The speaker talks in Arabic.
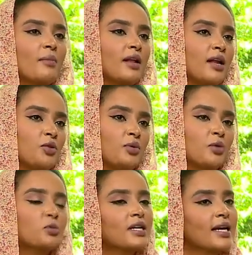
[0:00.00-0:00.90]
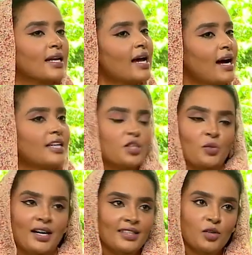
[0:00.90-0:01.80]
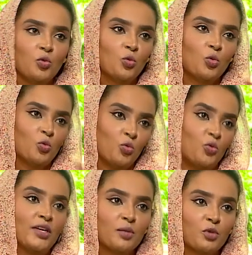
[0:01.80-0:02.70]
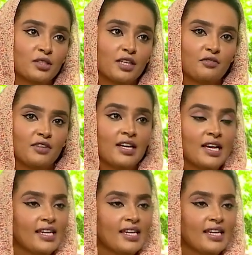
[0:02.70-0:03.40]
من الادويه كنت قايلها حاجه واحده بالضبط كده وهي مختلفه أغلب